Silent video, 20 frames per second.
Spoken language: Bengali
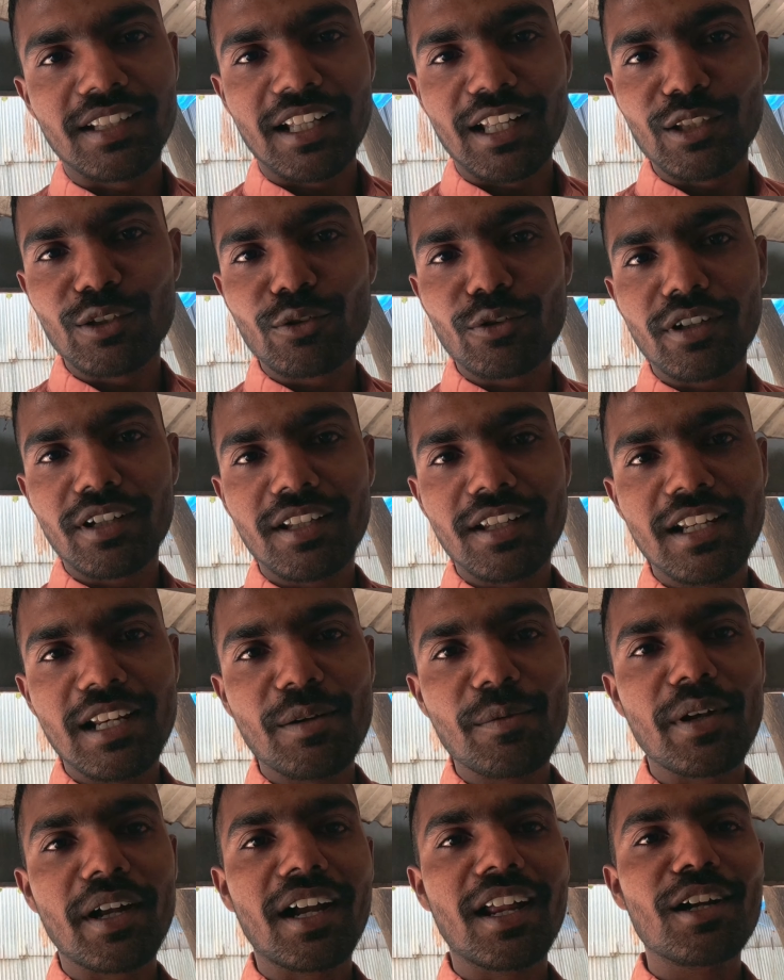দাদার দোকানে
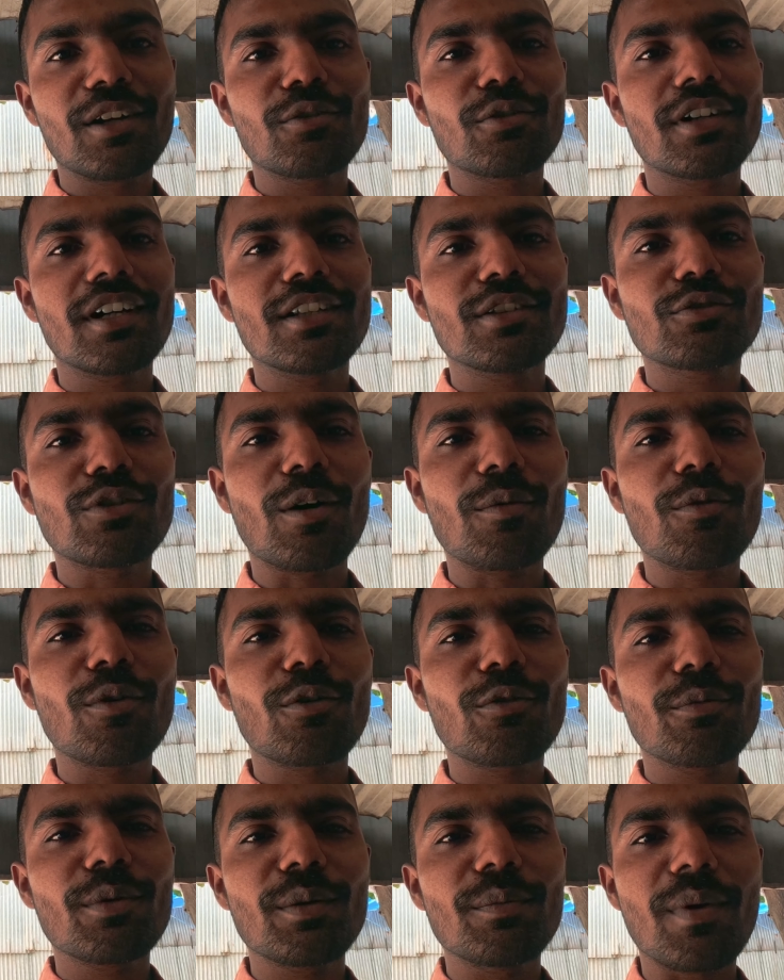এলাম এখানে টোটালি সব
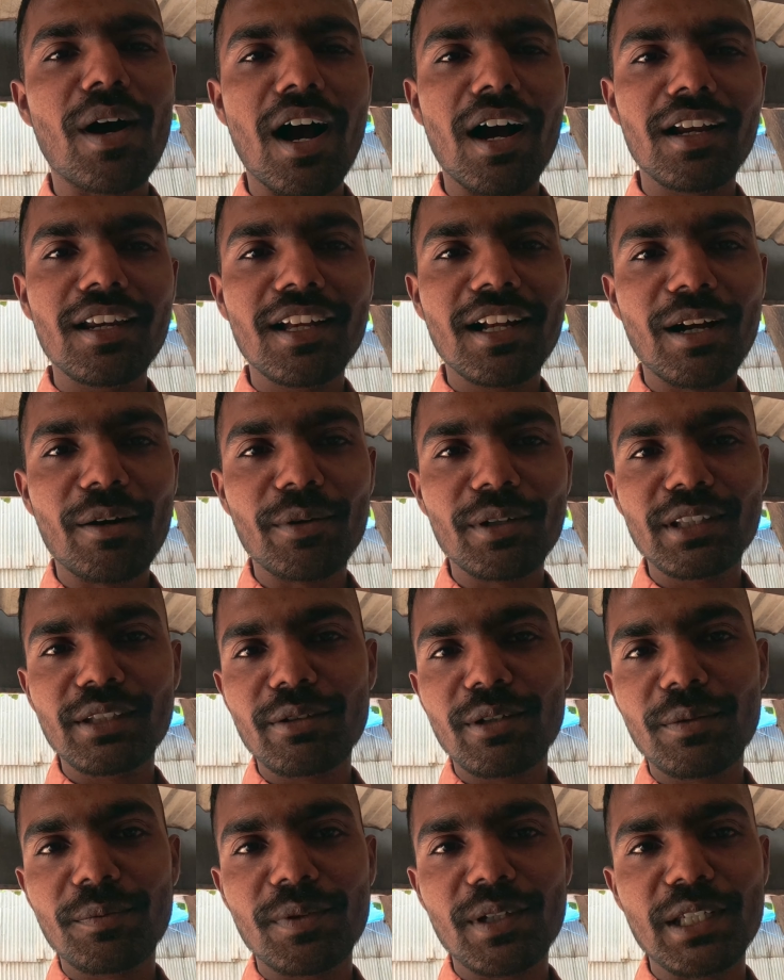রকমের বাঙালি খাবার
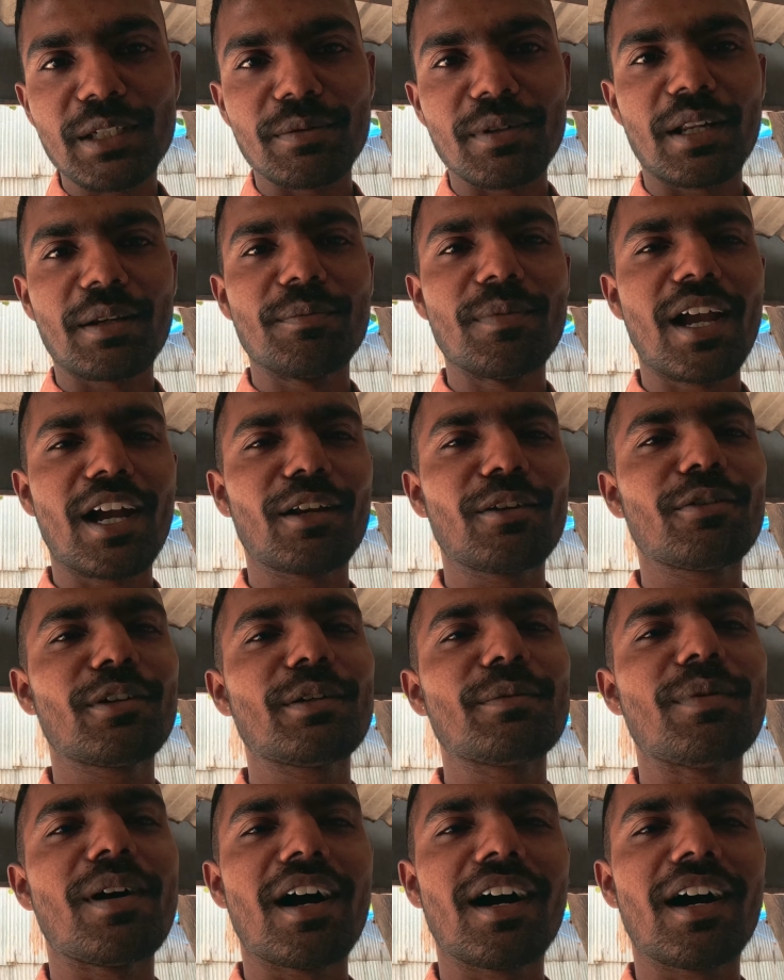দাবার পেয়ে যাবে আর ব্যাঙ্গলোরে